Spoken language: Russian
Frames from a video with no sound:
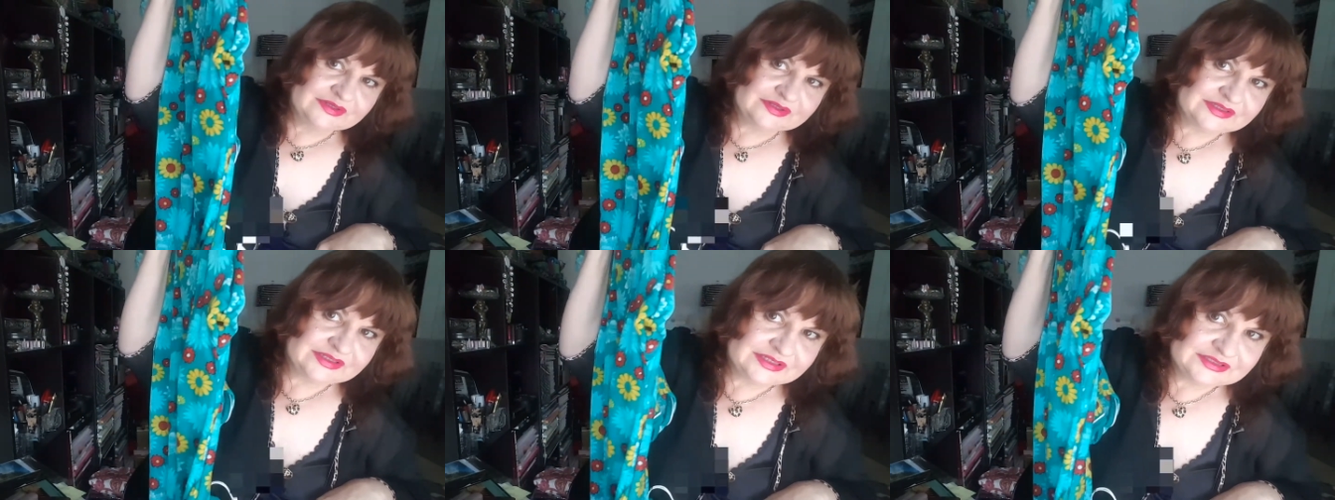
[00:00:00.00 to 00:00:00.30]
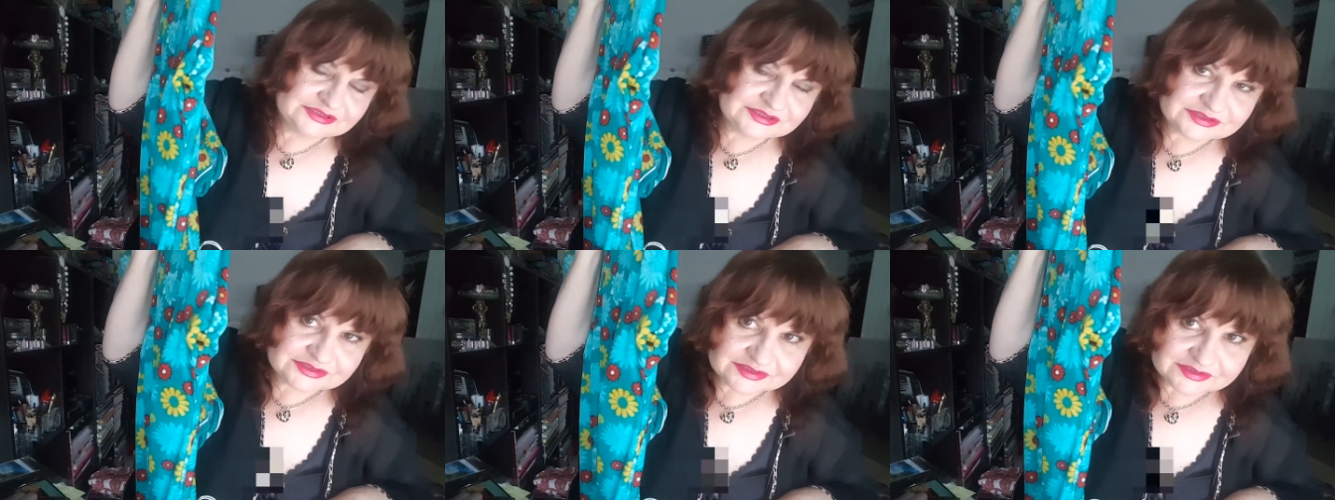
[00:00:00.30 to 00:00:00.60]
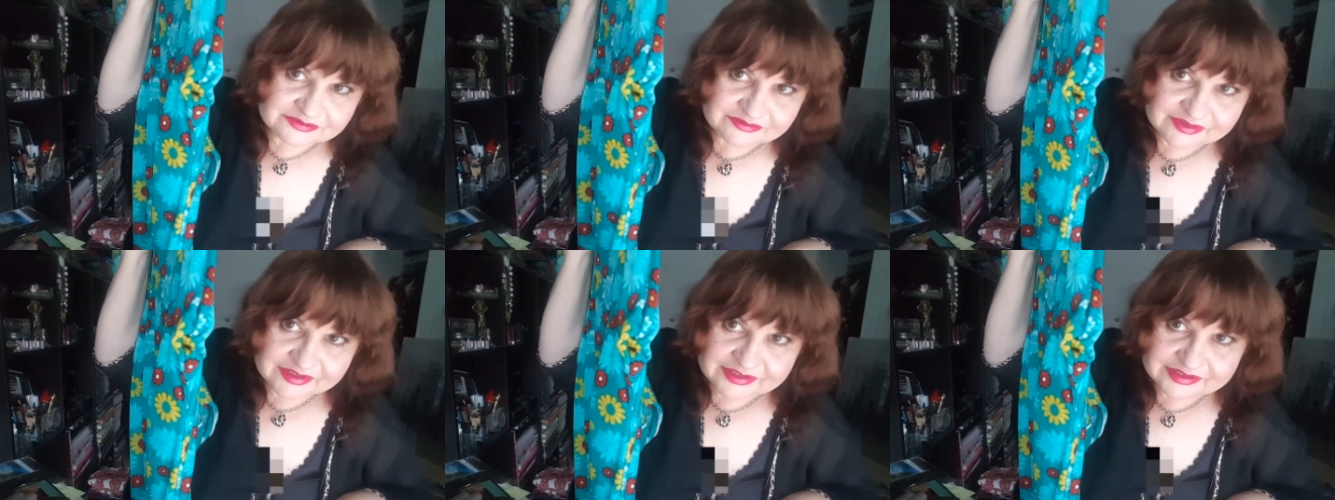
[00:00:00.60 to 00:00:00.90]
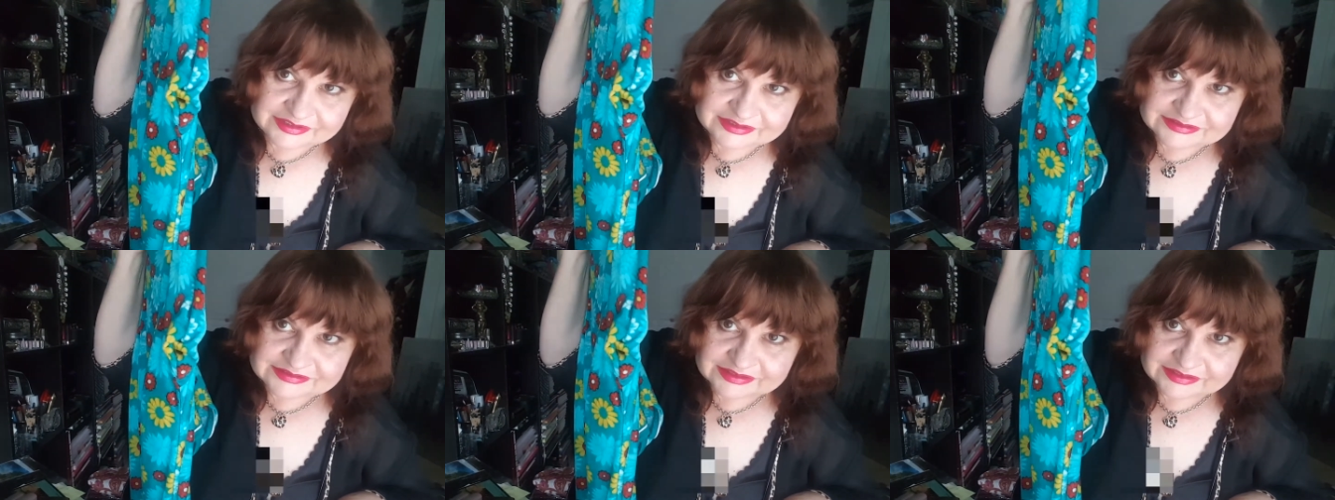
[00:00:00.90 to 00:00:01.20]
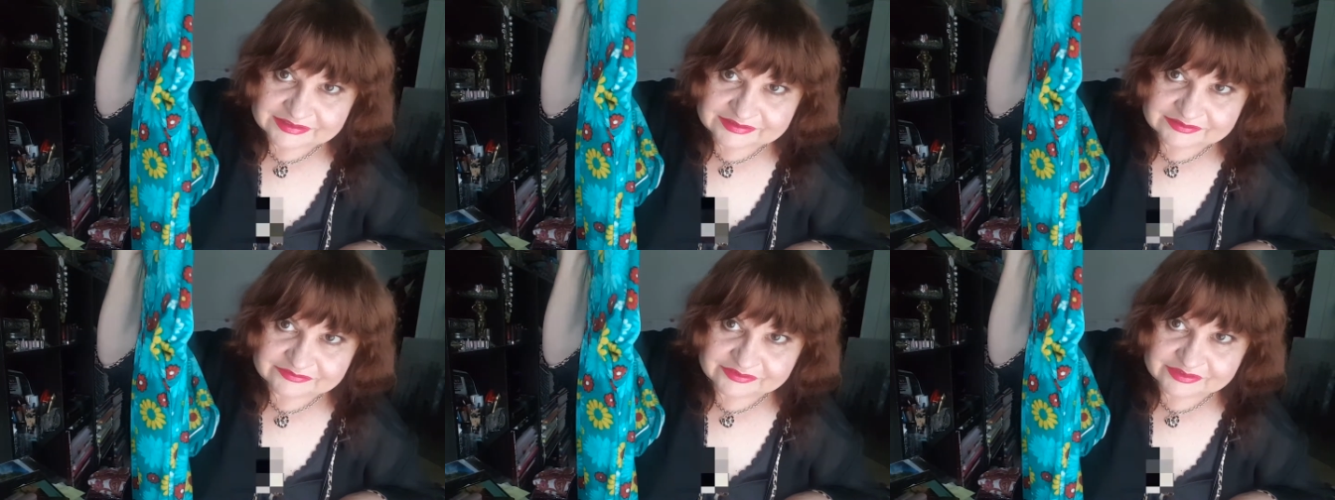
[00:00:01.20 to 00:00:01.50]
Я, честно говоря, из-за
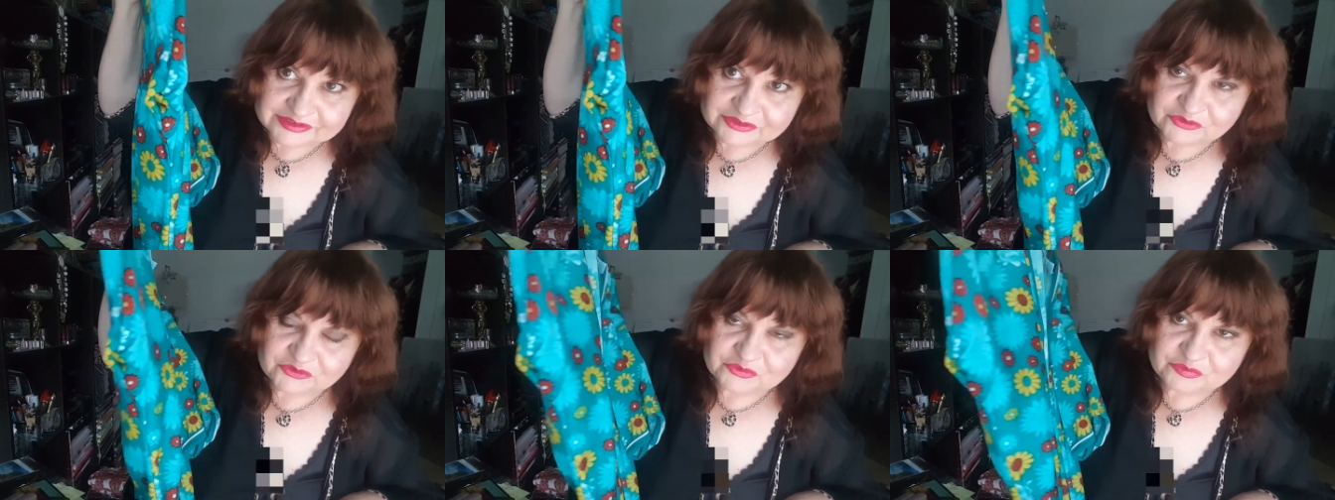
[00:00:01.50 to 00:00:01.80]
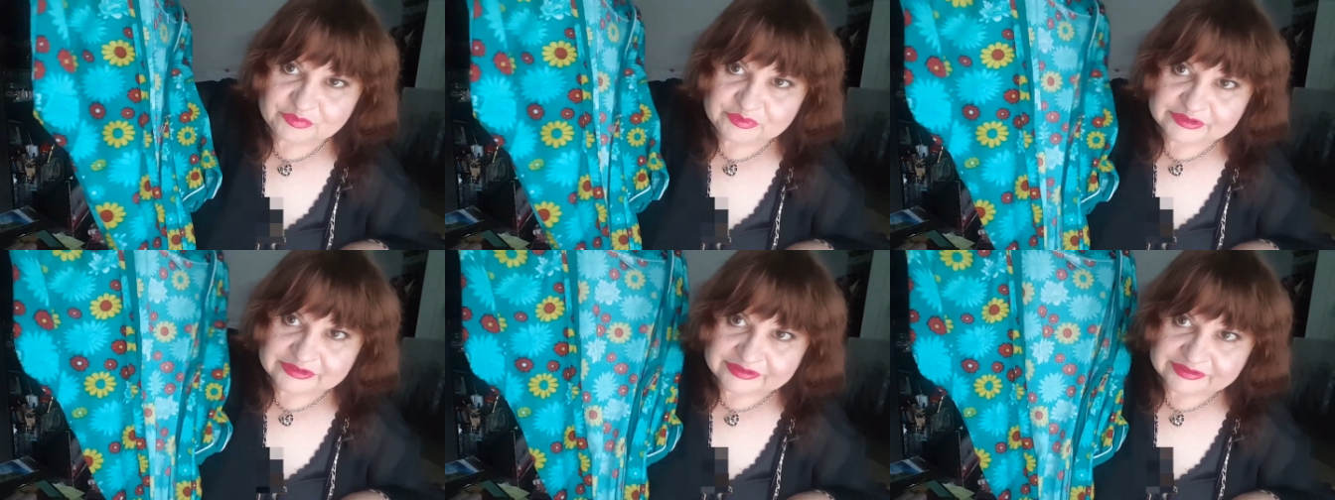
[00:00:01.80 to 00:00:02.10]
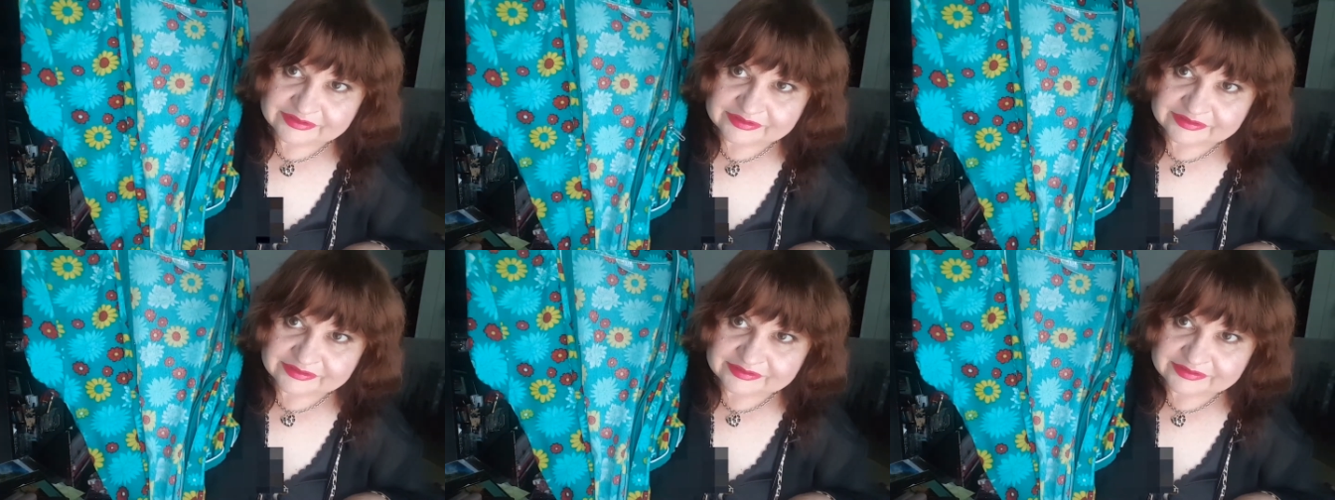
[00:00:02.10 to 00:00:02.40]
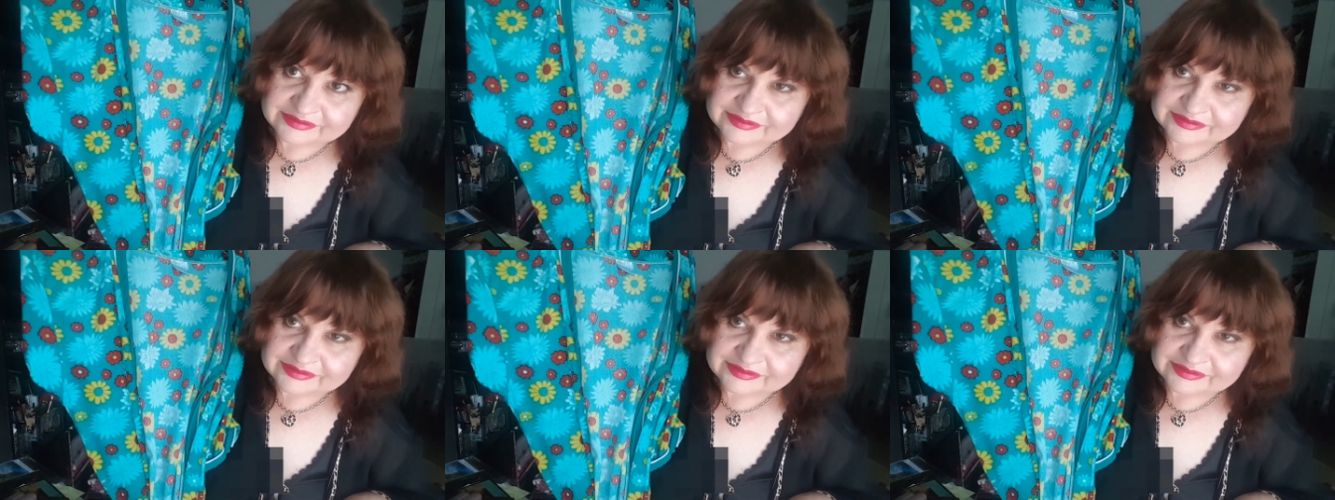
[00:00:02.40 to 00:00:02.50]
этого и купила